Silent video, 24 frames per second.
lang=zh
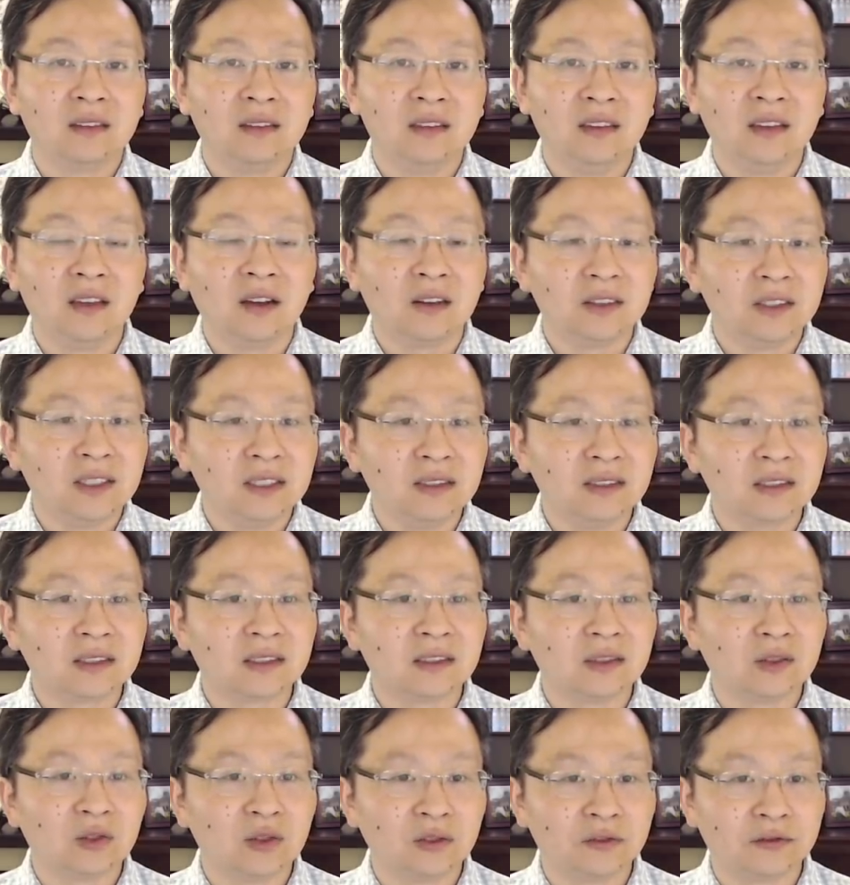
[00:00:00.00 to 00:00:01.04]
你要因
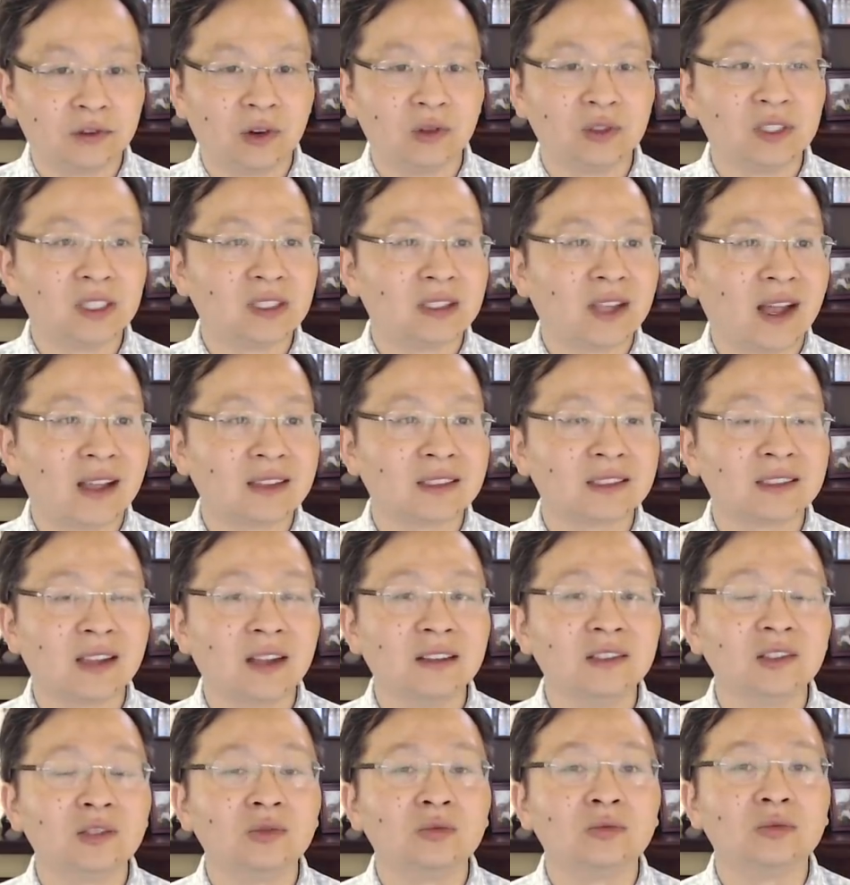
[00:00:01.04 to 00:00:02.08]
此去否定他
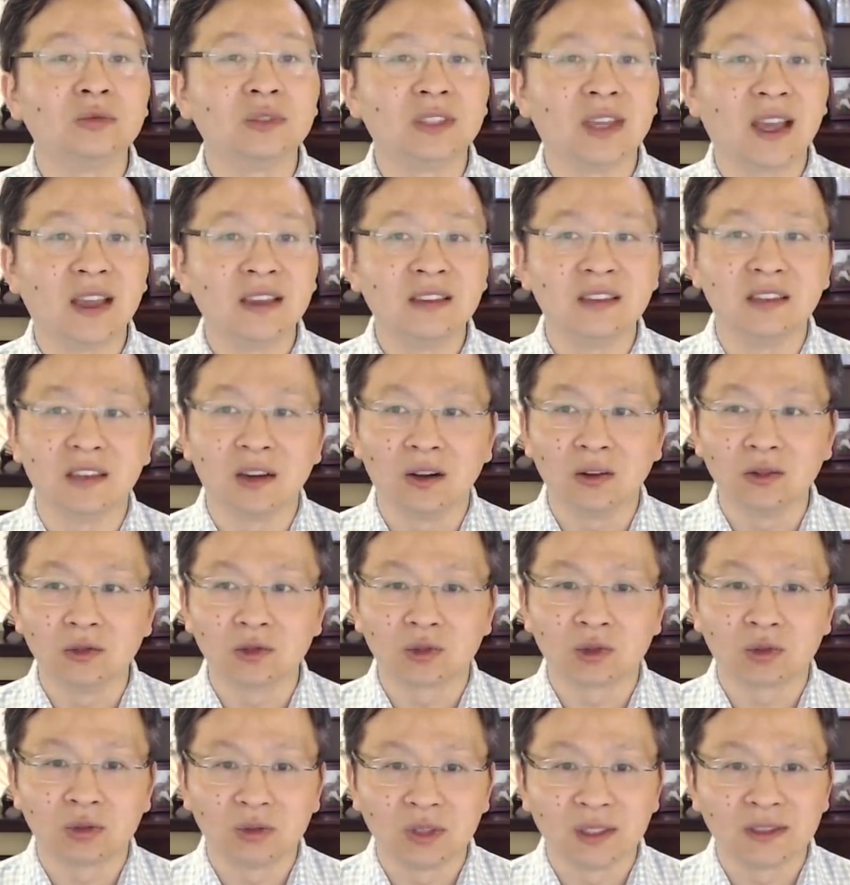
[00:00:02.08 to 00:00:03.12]
三十五年以
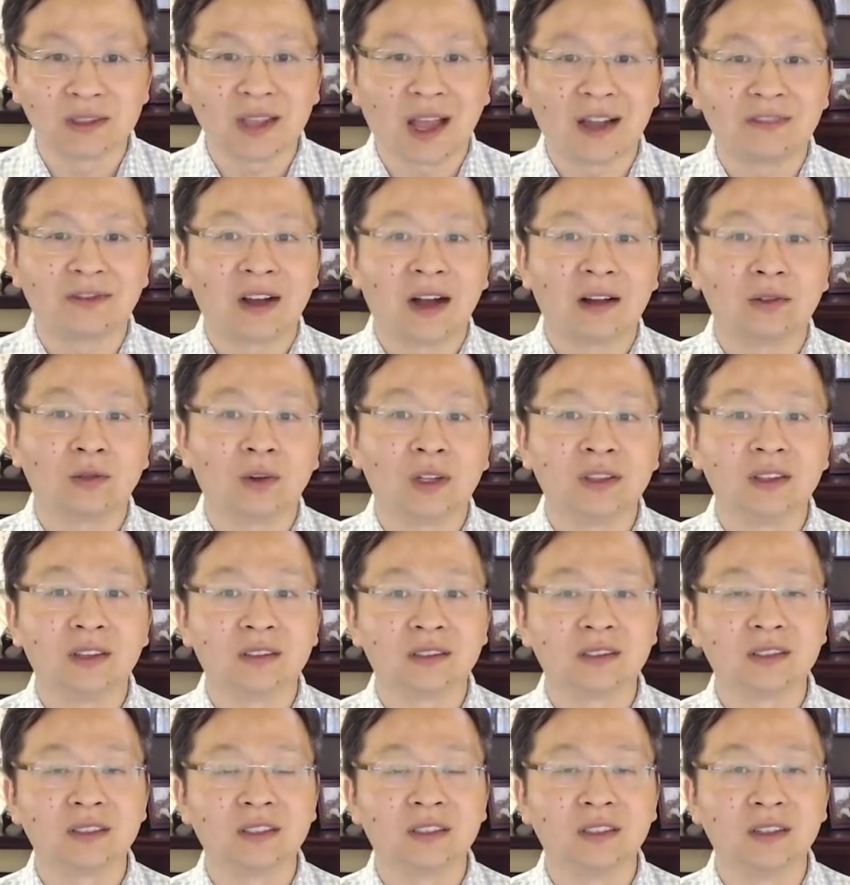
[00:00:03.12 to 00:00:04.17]
后出任大法官的
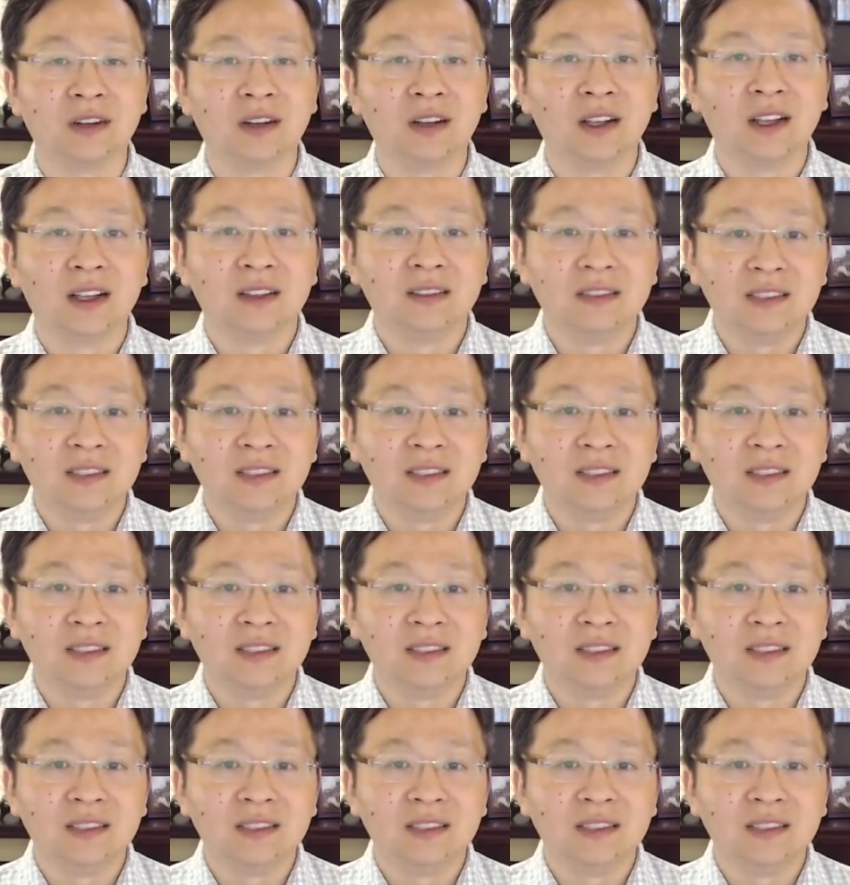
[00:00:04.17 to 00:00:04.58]
资格，